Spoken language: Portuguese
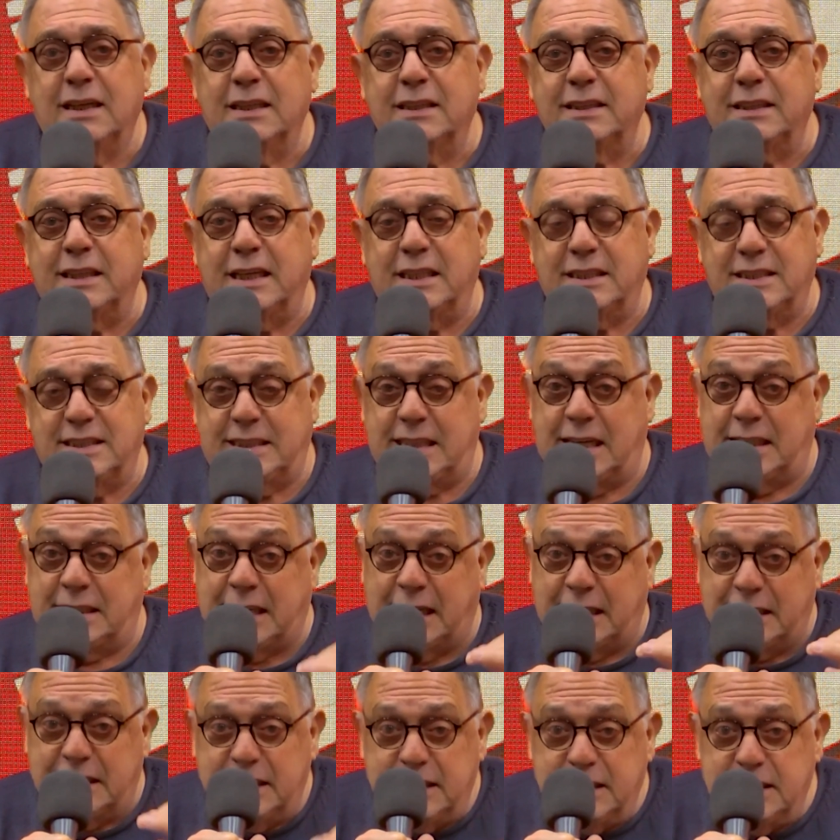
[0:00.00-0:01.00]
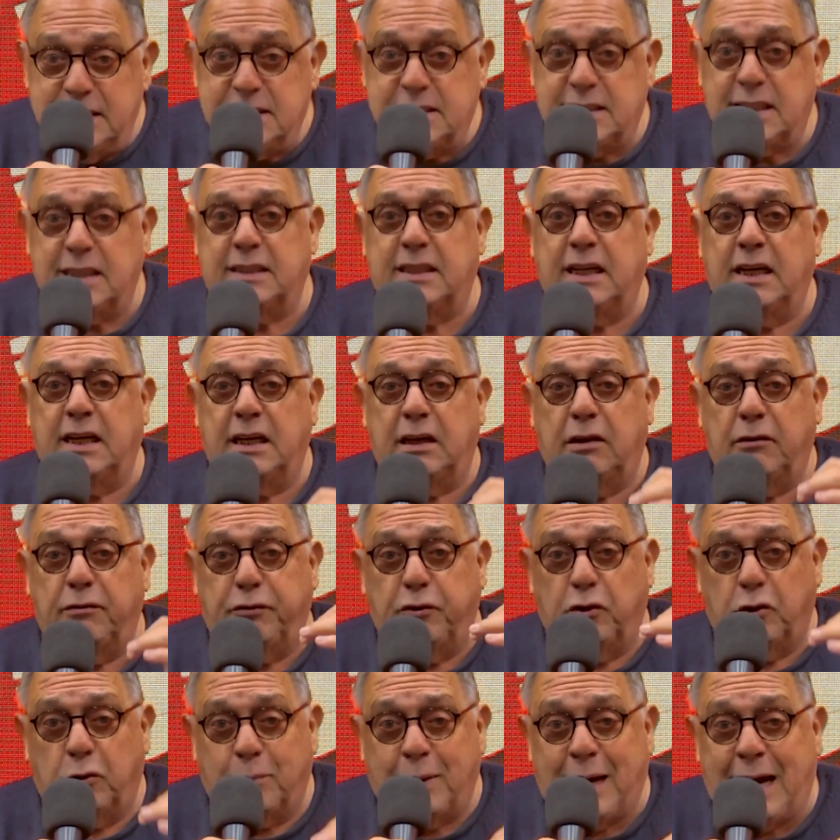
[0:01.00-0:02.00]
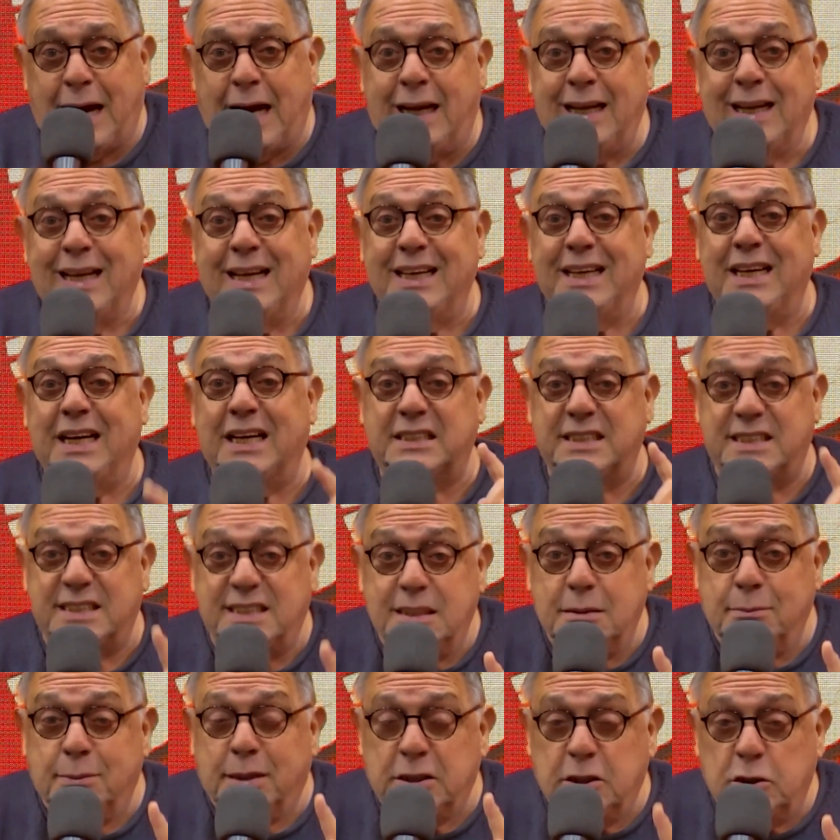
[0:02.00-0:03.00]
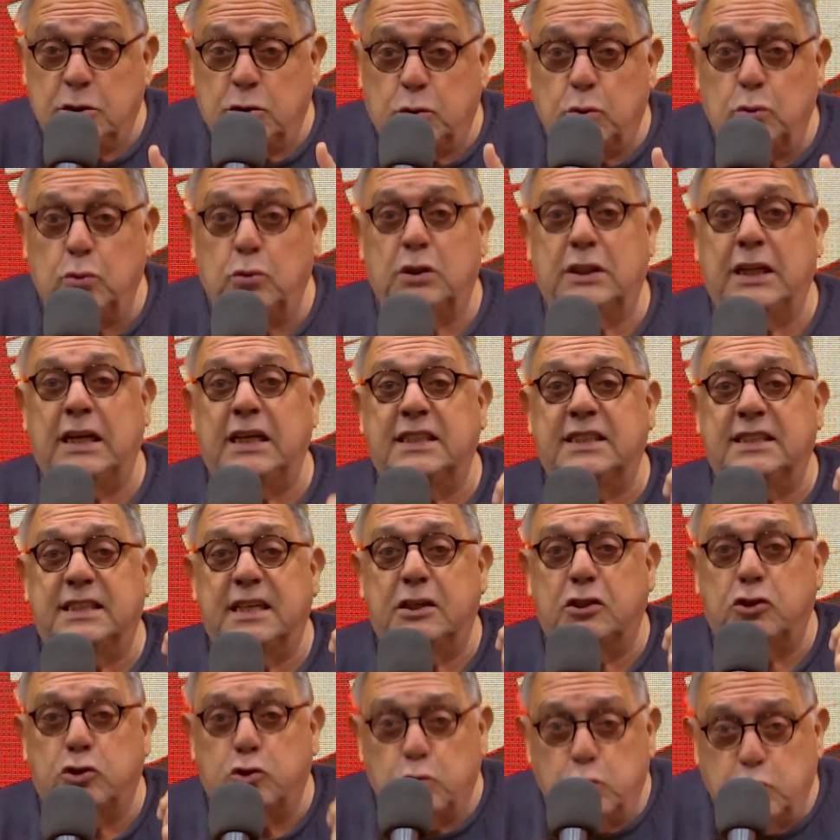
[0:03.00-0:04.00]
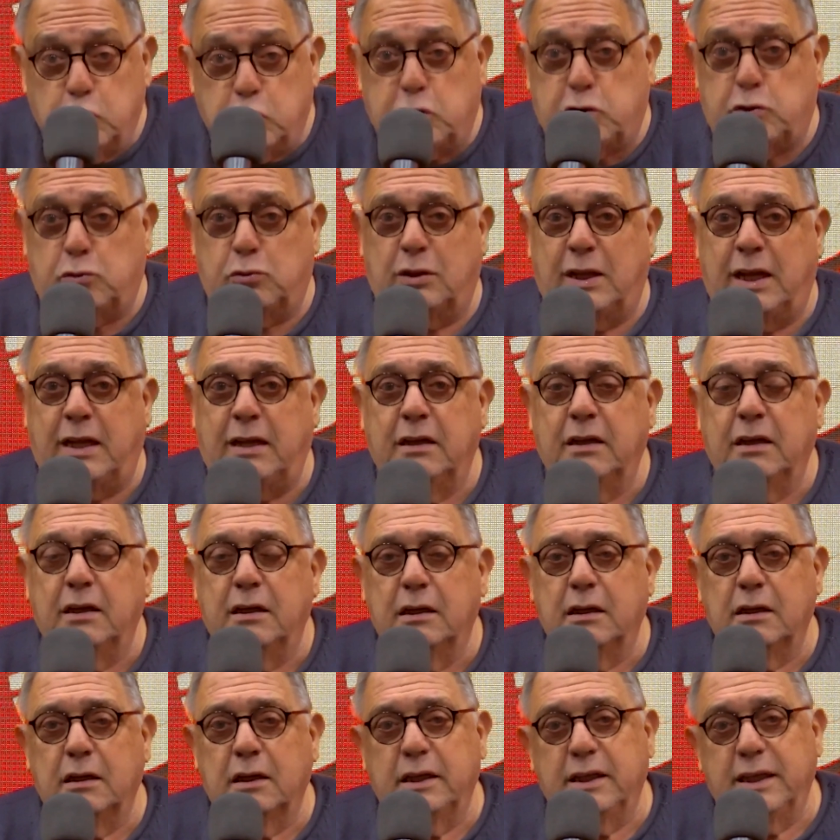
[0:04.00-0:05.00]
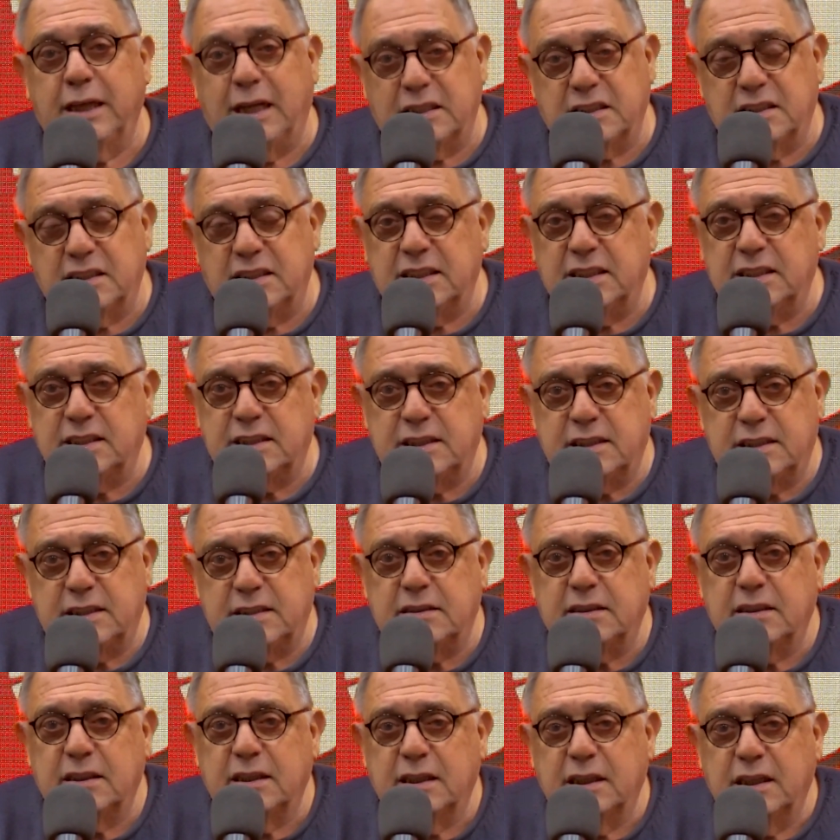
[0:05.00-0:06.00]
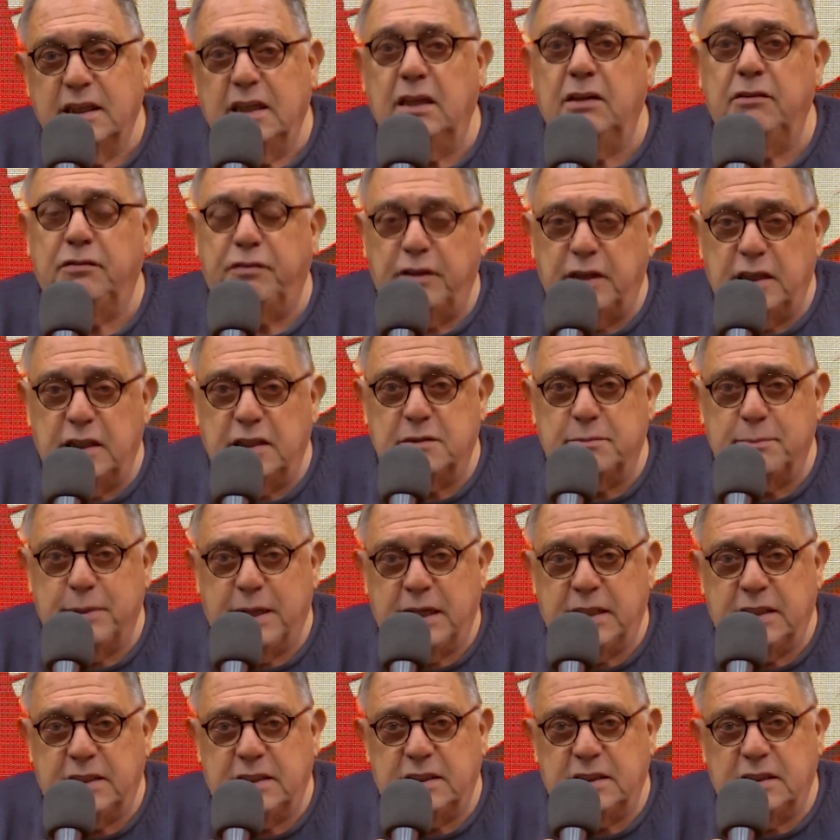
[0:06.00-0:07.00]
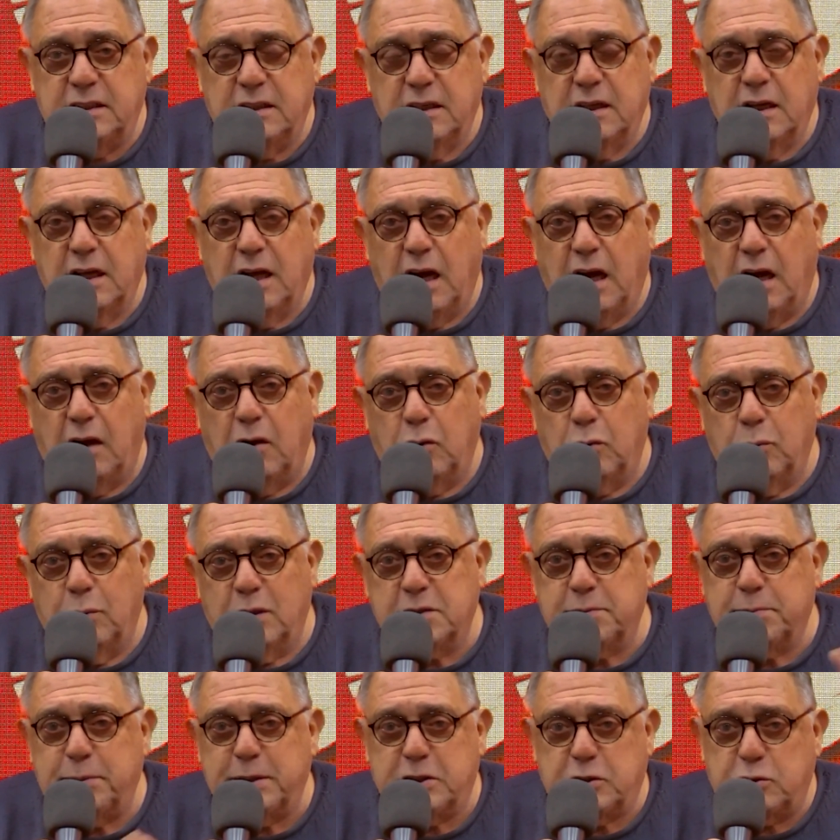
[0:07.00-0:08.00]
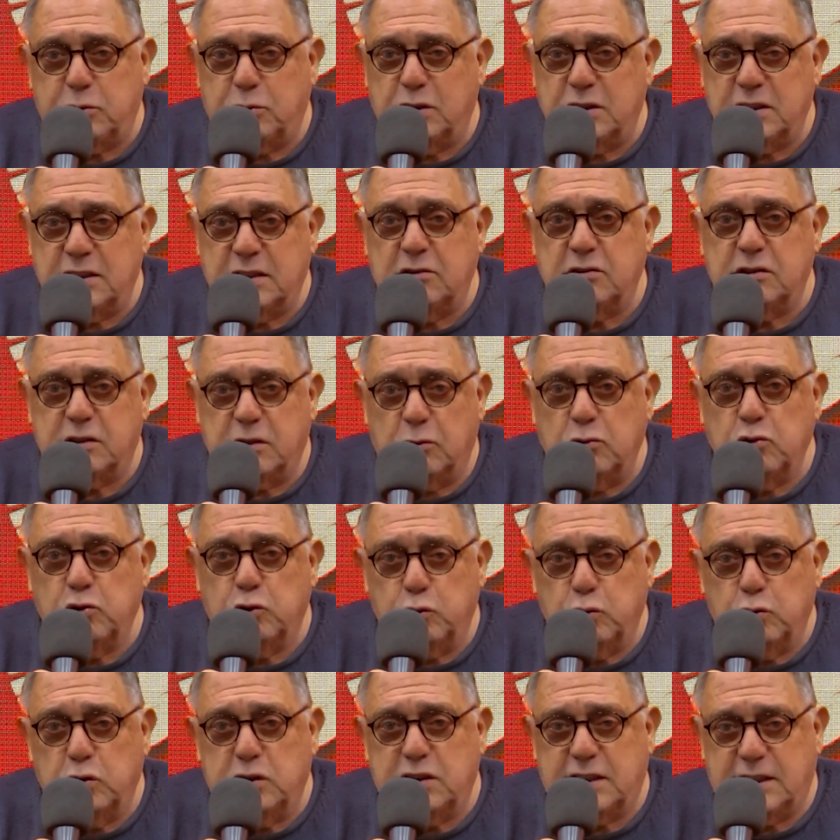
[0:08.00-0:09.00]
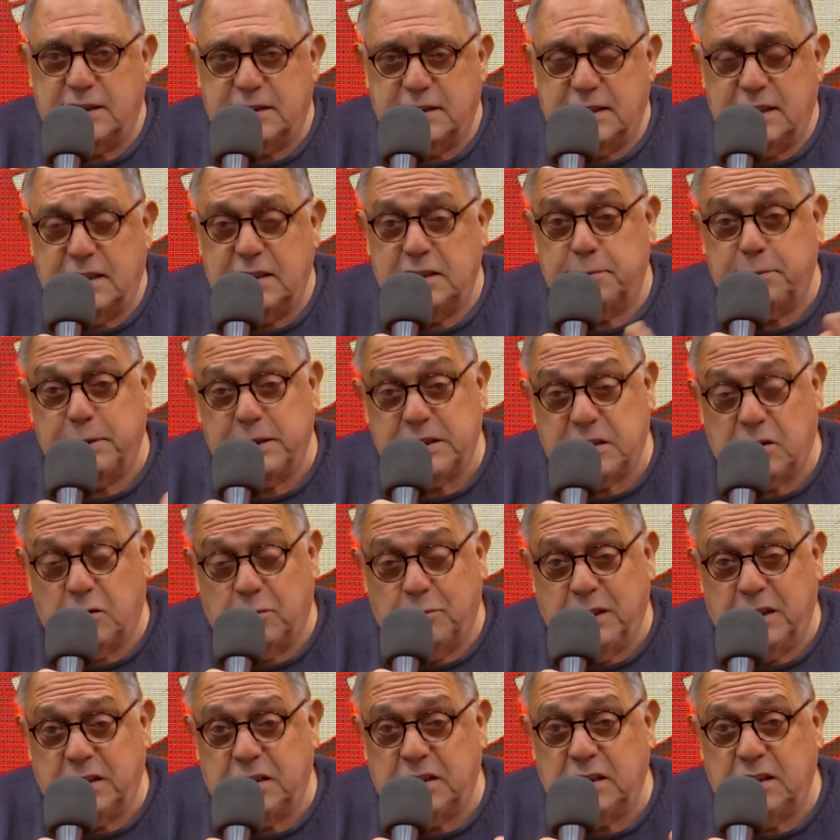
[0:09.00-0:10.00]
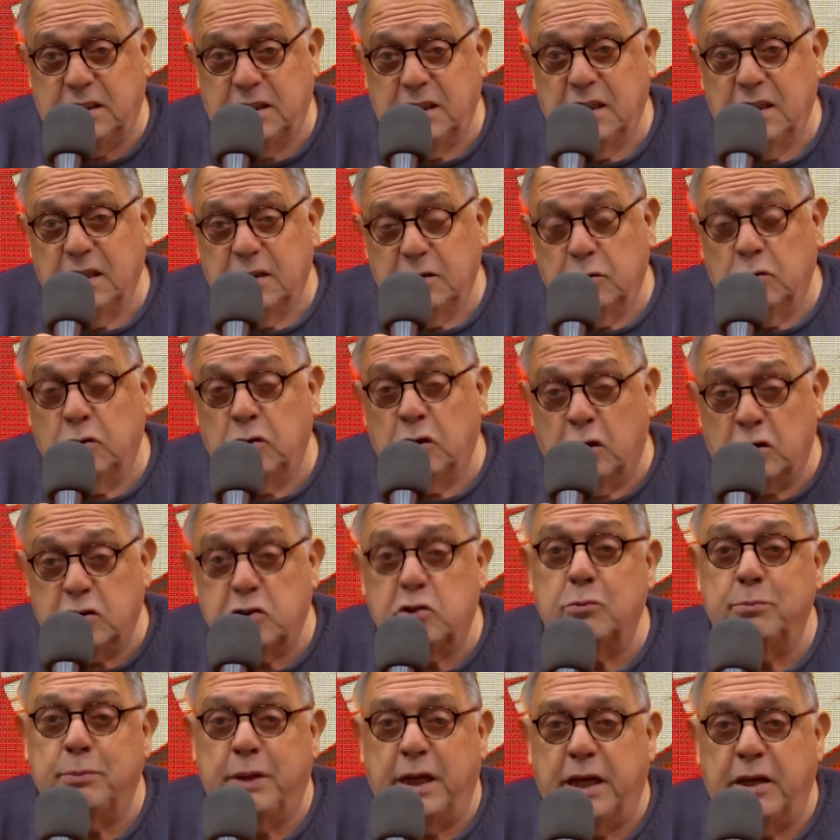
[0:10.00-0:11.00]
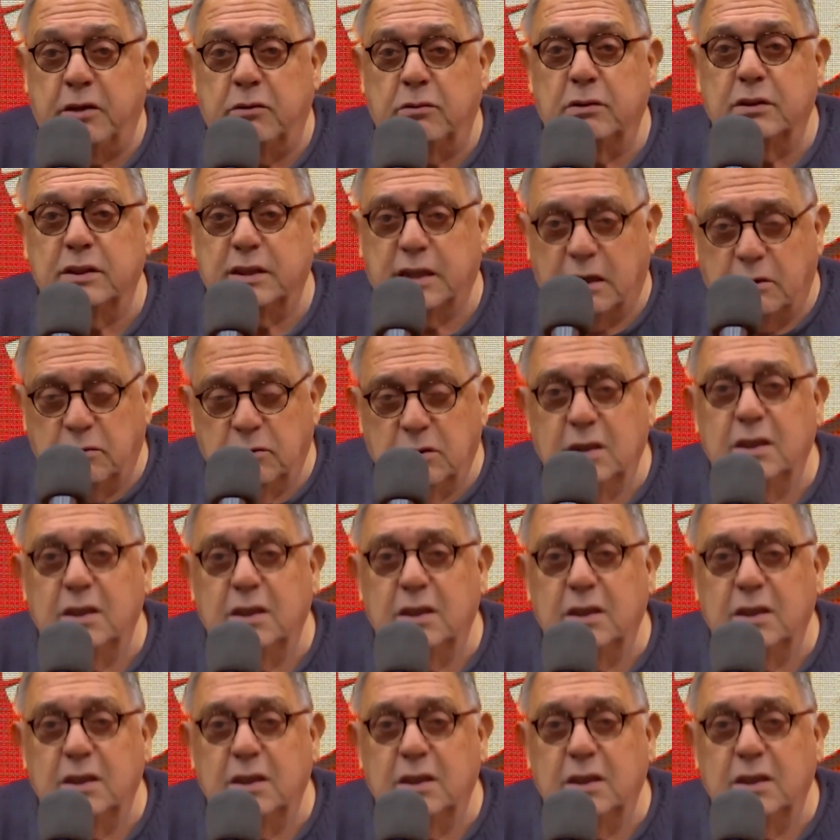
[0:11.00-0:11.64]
tem que ser analista, tem que informar e, acima de tudo, tem que ser justo. Né? e às vezes, infelizmente, algumas pessoas não são justas, né? especialmente no nosso meio. Então,